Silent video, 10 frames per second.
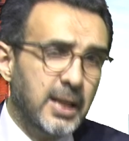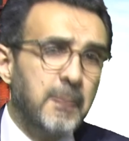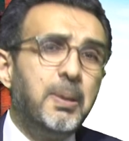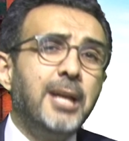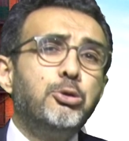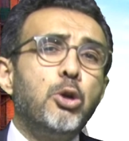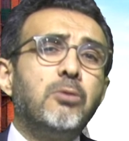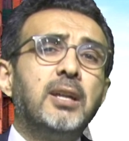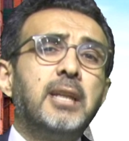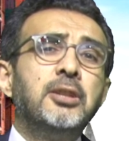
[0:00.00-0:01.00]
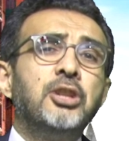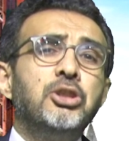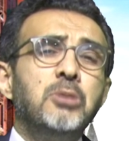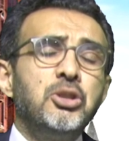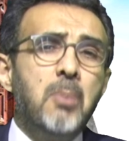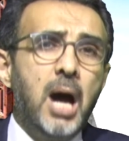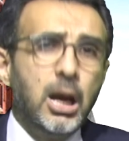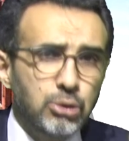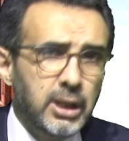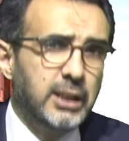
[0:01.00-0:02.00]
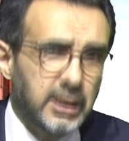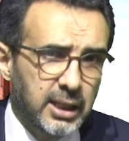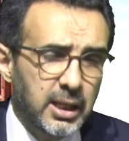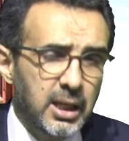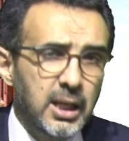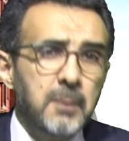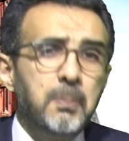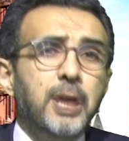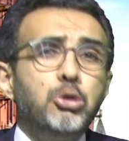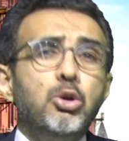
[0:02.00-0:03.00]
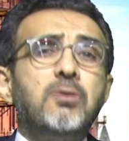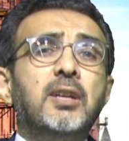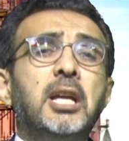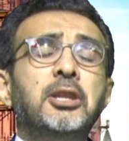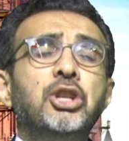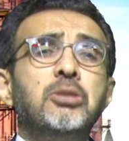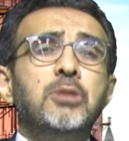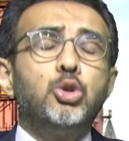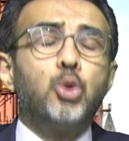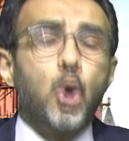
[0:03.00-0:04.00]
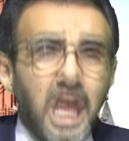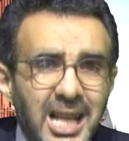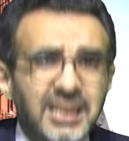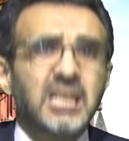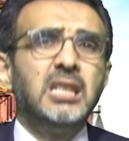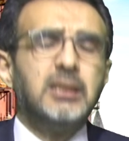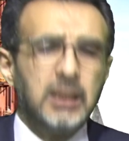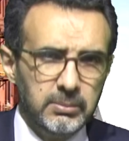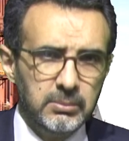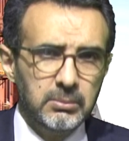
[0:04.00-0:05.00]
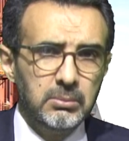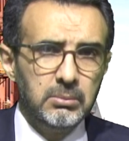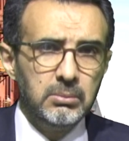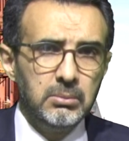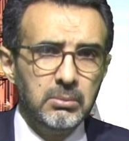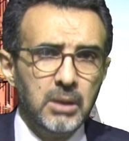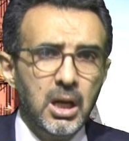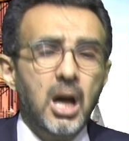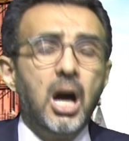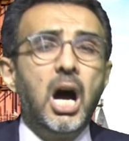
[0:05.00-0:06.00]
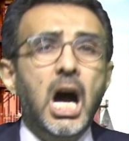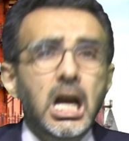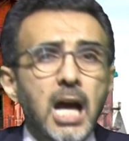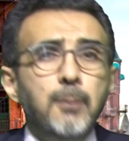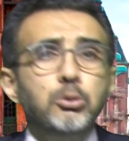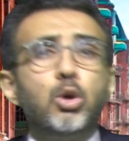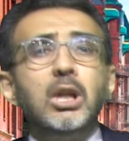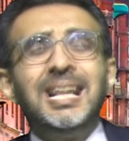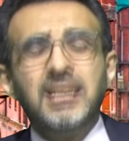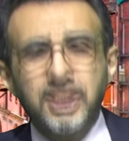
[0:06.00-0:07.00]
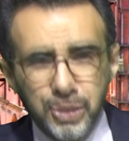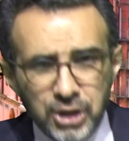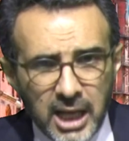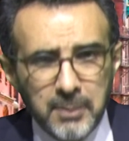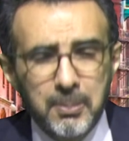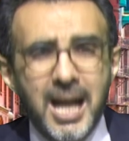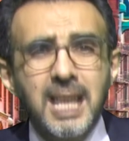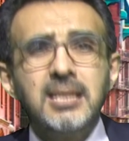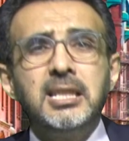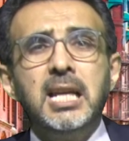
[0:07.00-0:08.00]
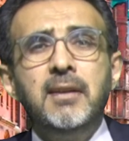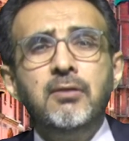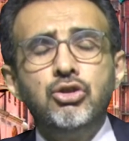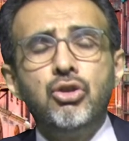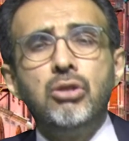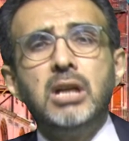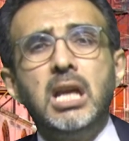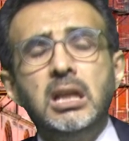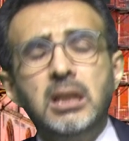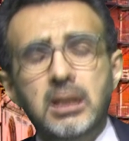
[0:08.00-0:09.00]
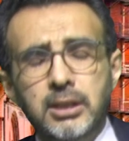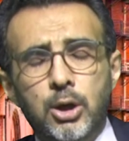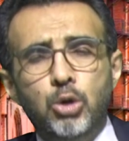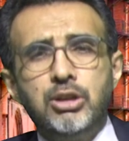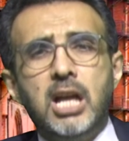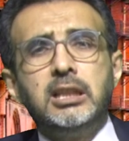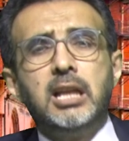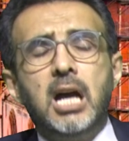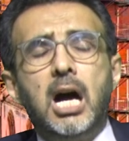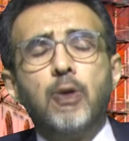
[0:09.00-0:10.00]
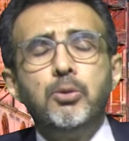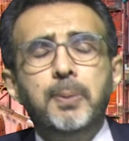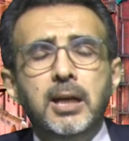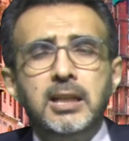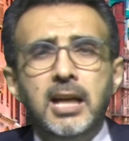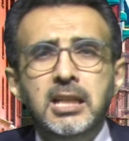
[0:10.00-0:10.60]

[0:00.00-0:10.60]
Pek çok vatandaşımız mağdur edildi. Pek çok vatandaşımız dolandırıldı. Hala bu dolandırıcılar bazı televizyon kanallarında özellikle Avrupa'ya yayın